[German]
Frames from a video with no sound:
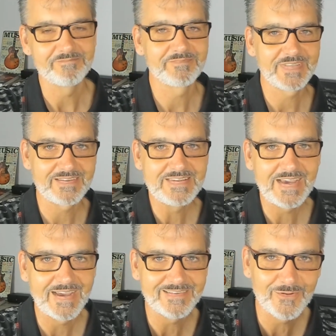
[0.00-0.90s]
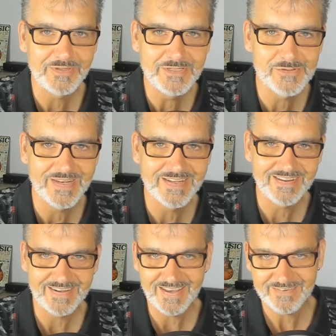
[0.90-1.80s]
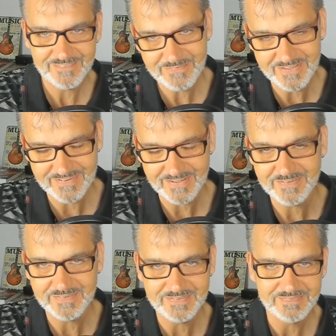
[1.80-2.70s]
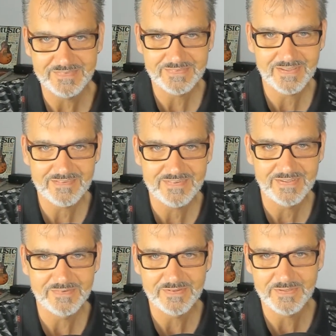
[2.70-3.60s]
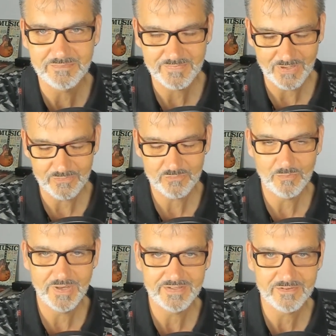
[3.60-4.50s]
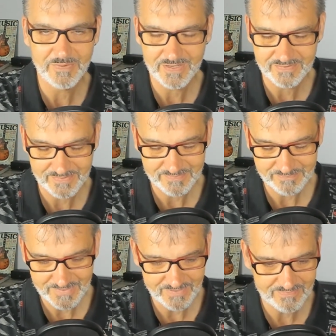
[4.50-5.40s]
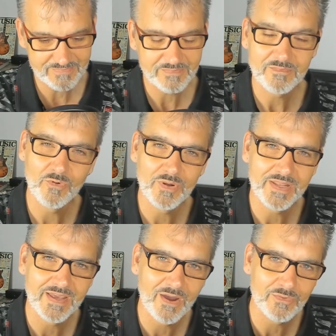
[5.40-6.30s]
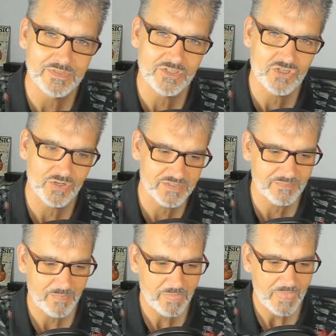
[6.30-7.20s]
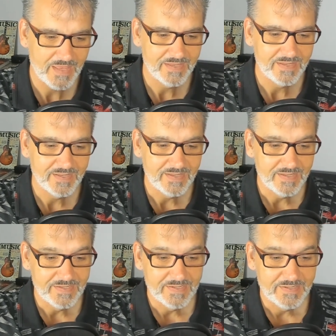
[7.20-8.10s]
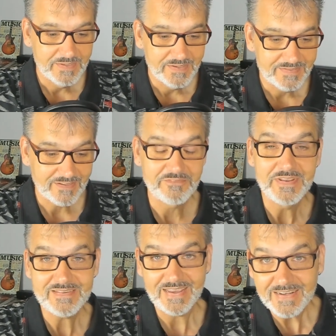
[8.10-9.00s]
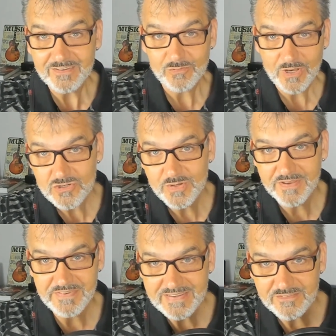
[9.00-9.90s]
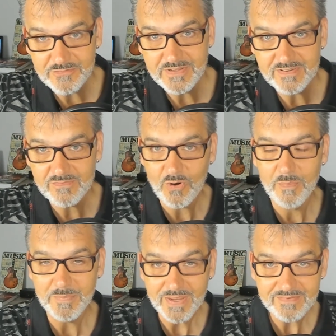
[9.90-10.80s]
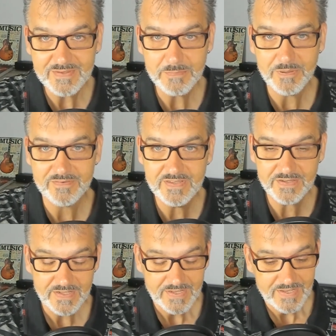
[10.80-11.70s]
dass die Reise noch nicht zu Ende sein kann, weil wie gesagt, äh, dass die ähm, aus Dummheit das machen, ist wohl eher ausgeschlossen. Das wäre es eigentlich sogar schon gewesen für diese Woche. Mehr ist nicht passiert.